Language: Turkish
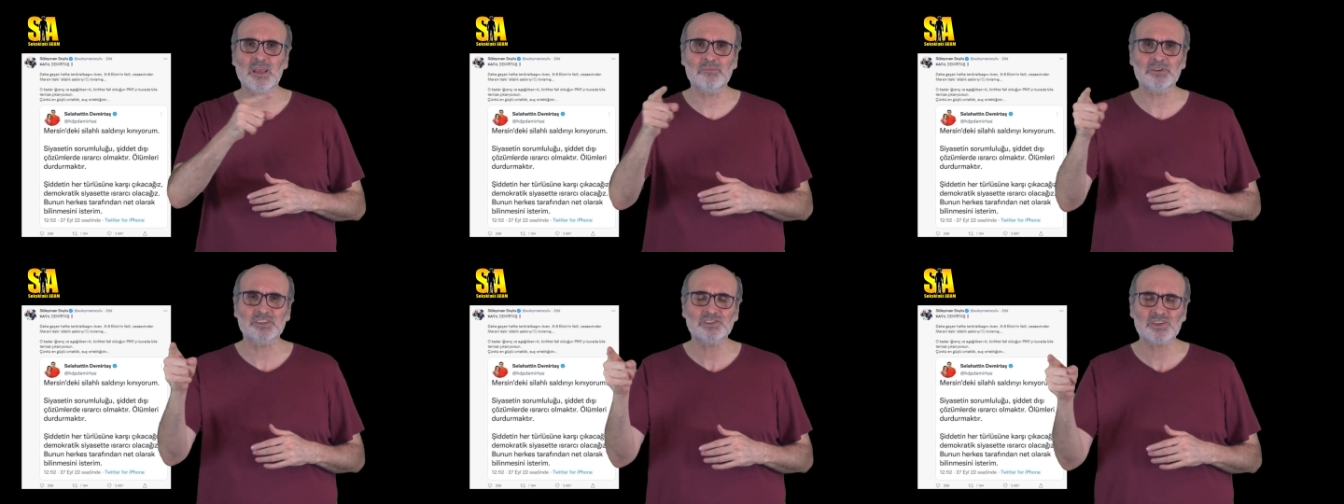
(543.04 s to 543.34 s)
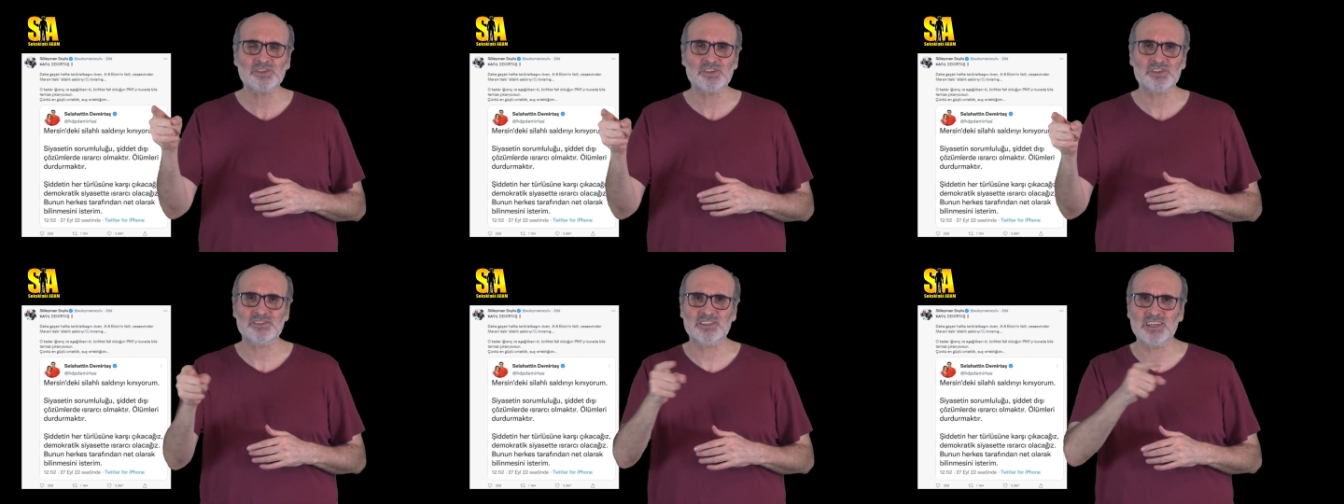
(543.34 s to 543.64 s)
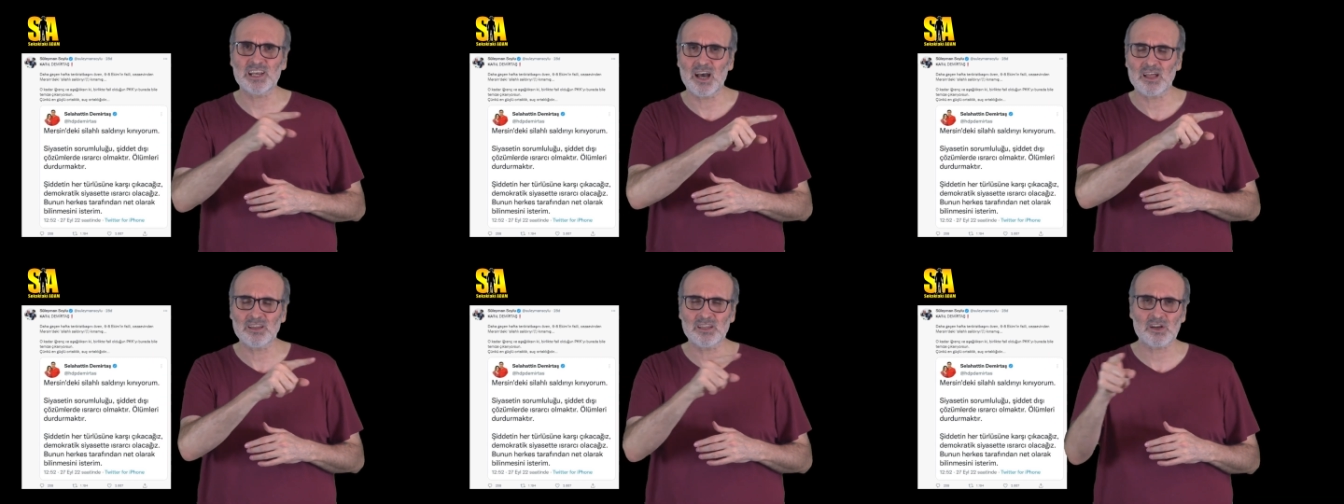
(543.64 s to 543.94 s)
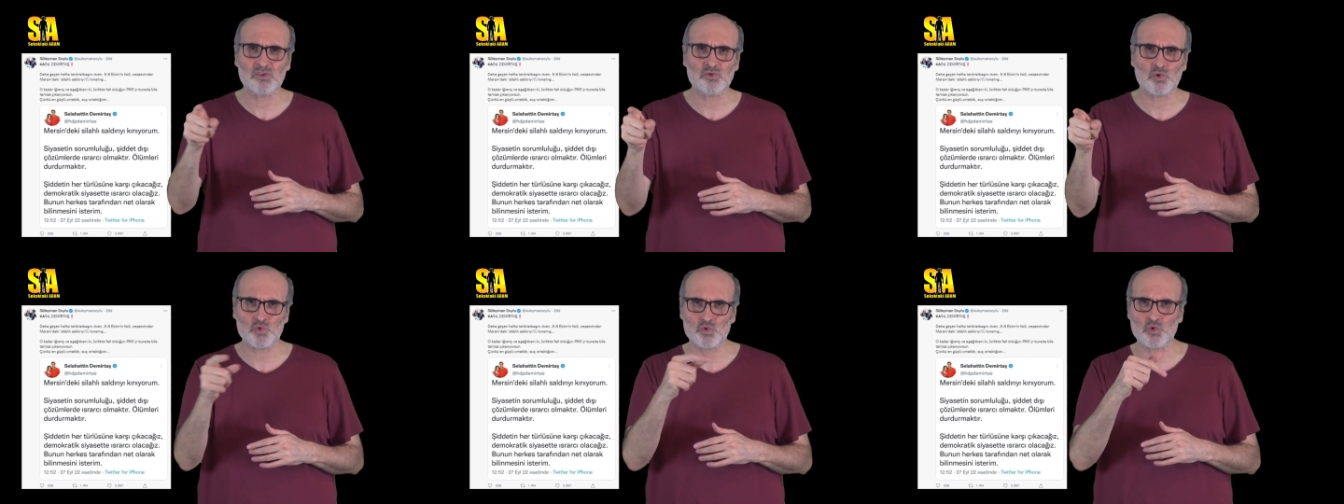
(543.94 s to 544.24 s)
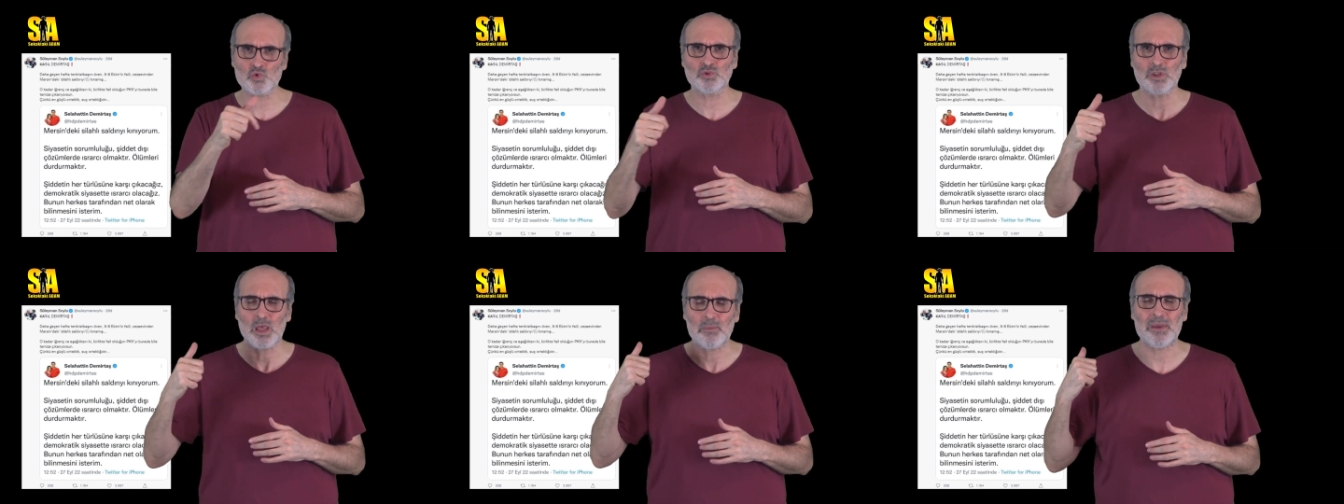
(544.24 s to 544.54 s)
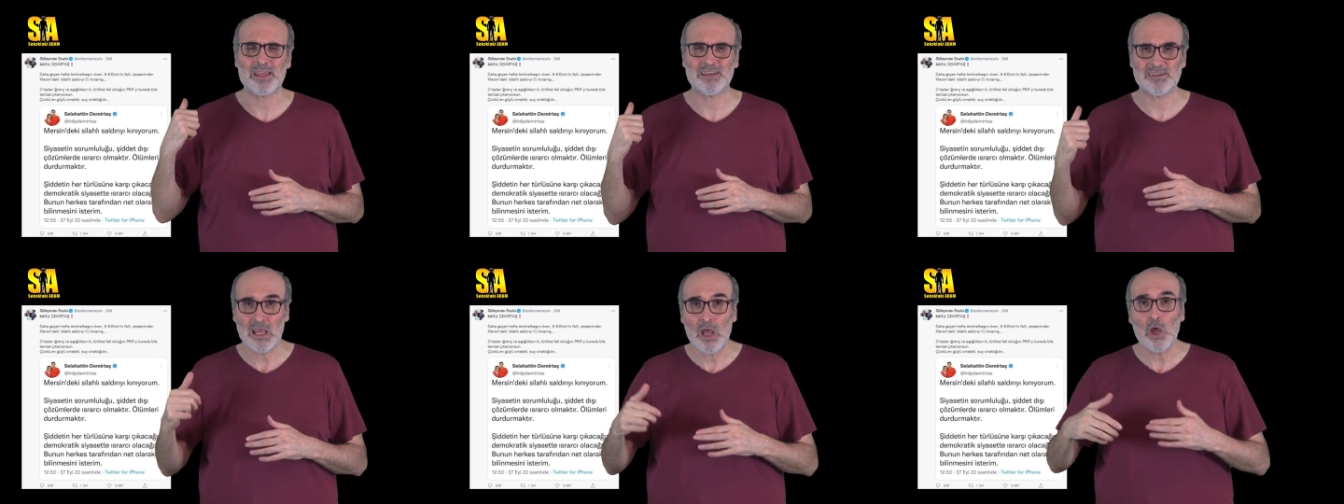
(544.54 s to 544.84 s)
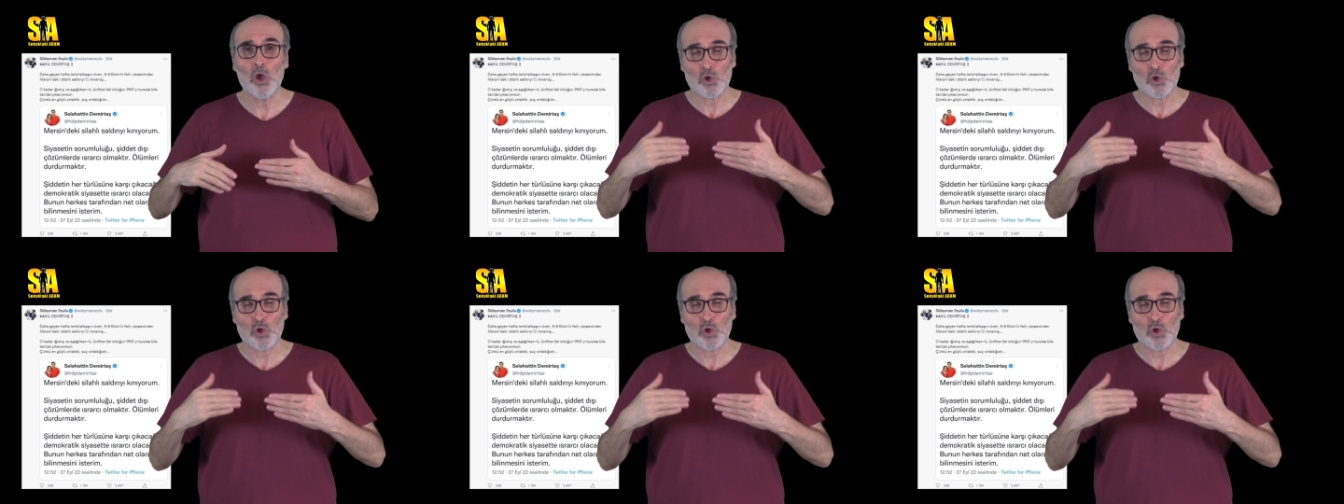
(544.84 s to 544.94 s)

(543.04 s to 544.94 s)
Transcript: Demirtaş'ın silahlar susun demen